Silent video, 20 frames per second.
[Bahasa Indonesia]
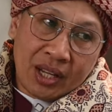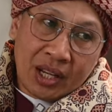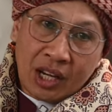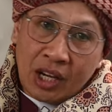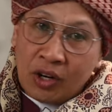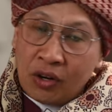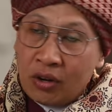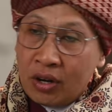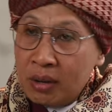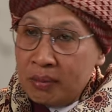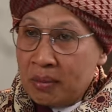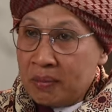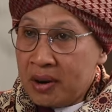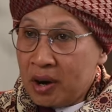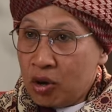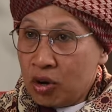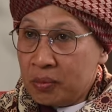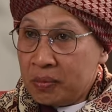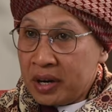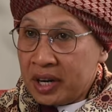Kalau orang
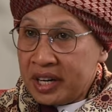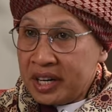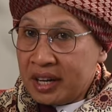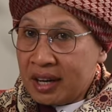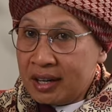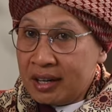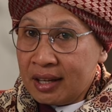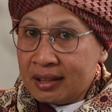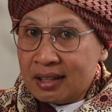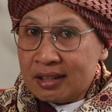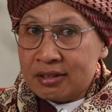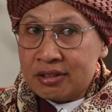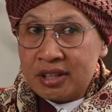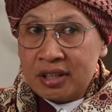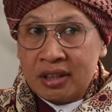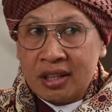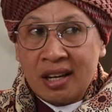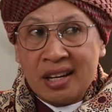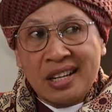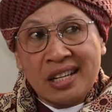membangun pernikahan di atas
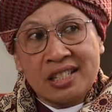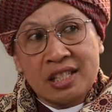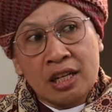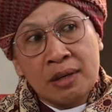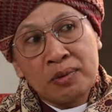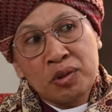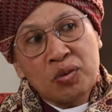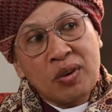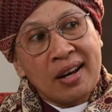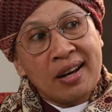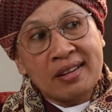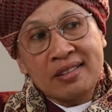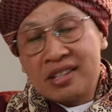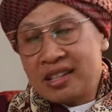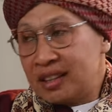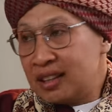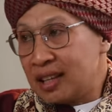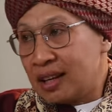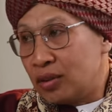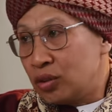cinta, dia jadi petualang
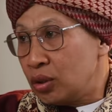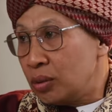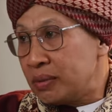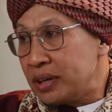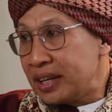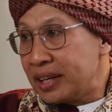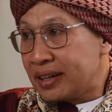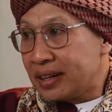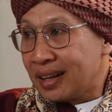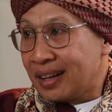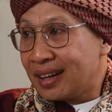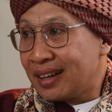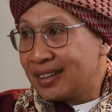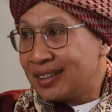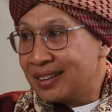cinta untuk menikah.